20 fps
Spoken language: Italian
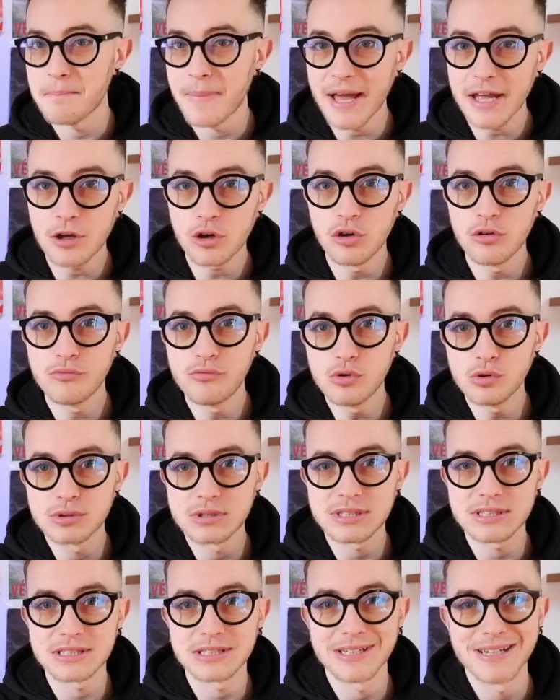Michael
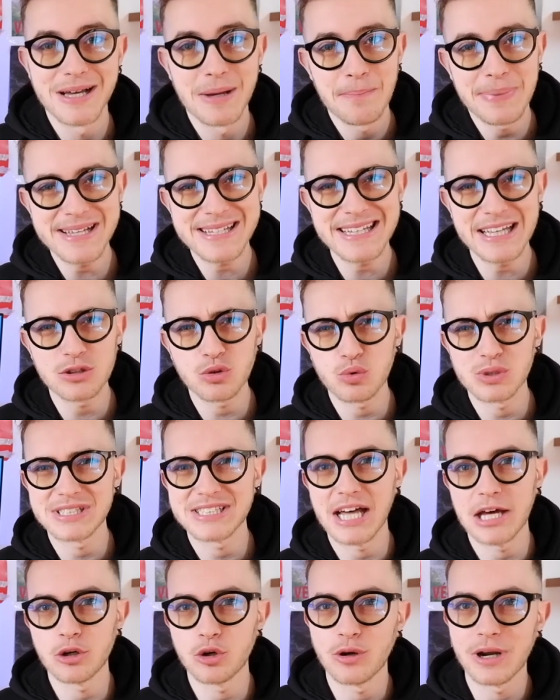Woods, passato
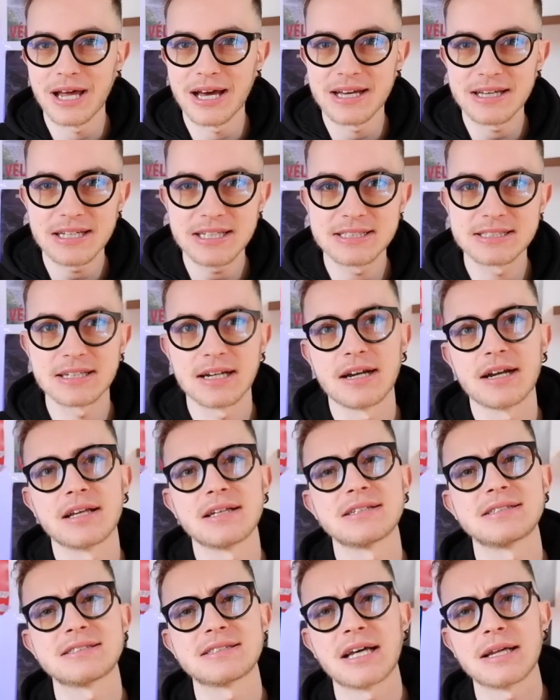quest'anno alla
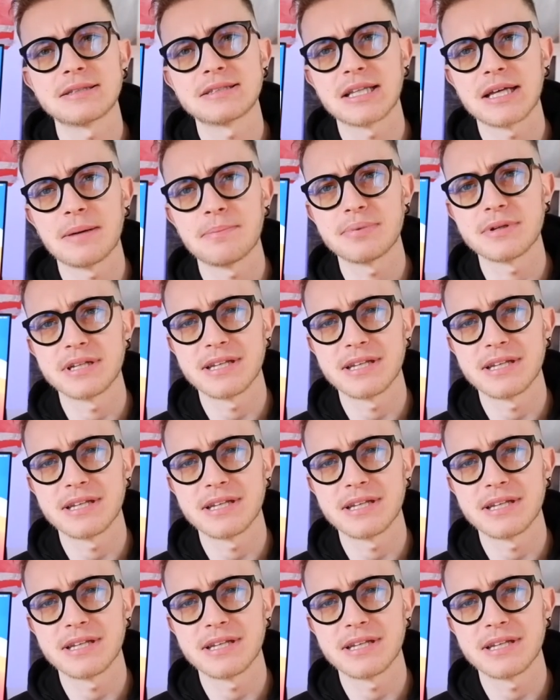Israel Startup